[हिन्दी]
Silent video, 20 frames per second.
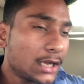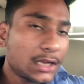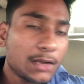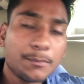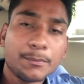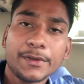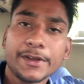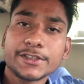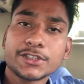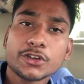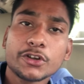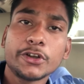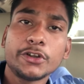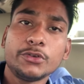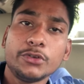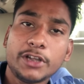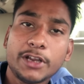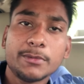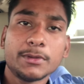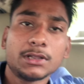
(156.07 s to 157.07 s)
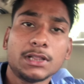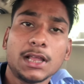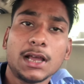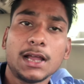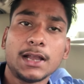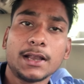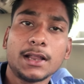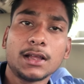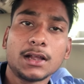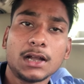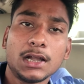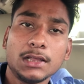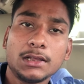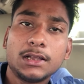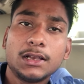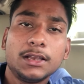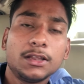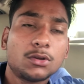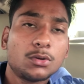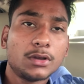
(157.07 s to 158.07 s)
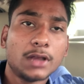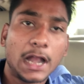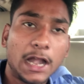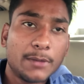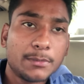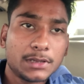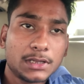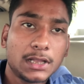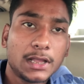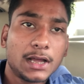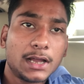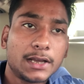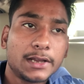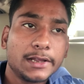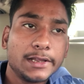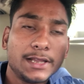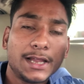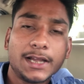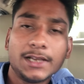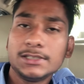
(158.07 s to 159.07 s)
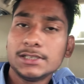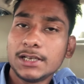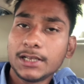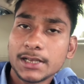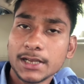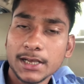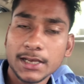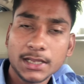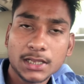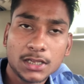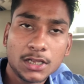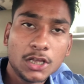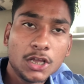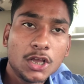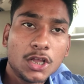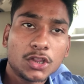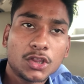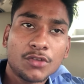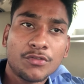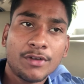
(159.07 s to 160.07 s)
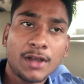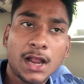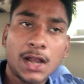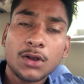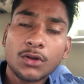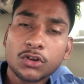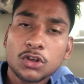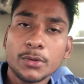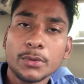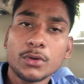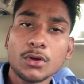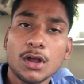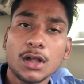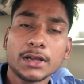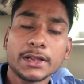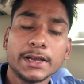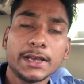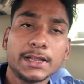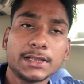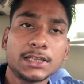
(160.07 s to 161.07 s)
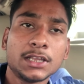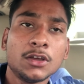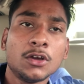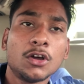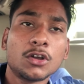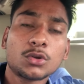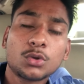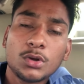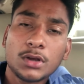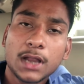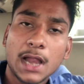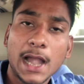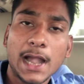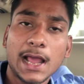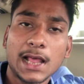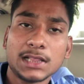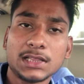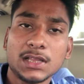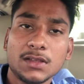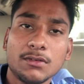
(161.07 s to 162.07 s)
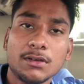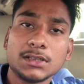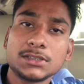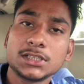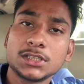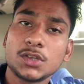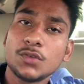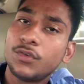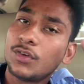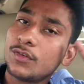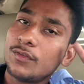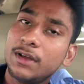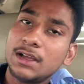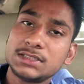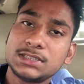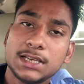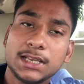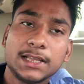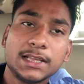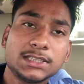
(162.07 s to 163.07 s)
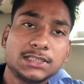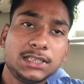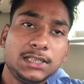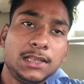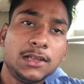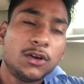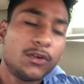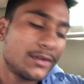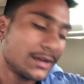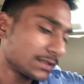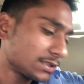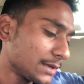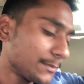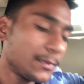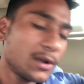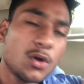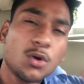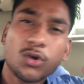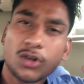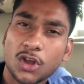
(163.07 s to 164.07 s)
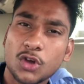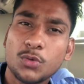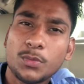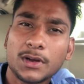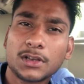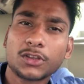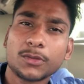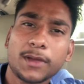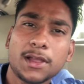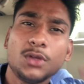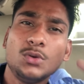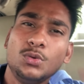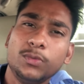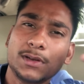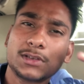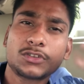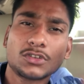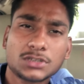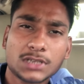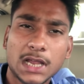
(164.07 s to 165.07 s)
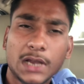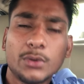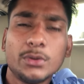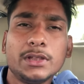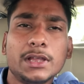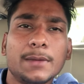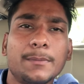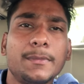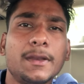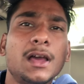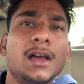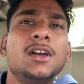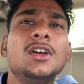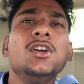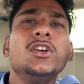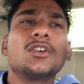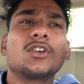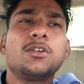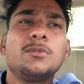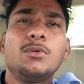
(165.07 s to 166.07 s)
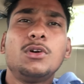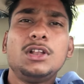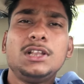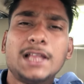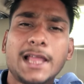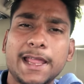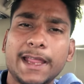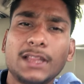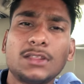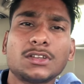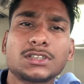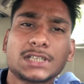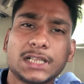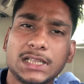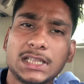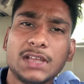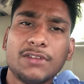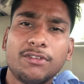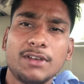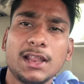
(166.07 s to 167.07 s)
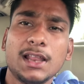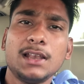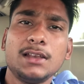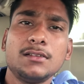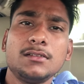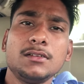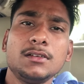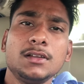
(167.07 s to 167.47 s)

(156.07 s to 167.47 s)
कंपनी से कोई ड्यूटी मत लगाना गाड़ी के लिए कोई राइड मत लगाना कहीं आने जाने के लिए तो फिलहाल उनको भी कॉल कर लेते हैं और कोई राइड आती है वहाँ से तो फिर वहाँ चलेंगे सीधे और ऐसे अपना ओला ऊबर तो भाई ऊबर तो चालू ही अपना कोई बोल जाएगी तो चलता है फिलहाल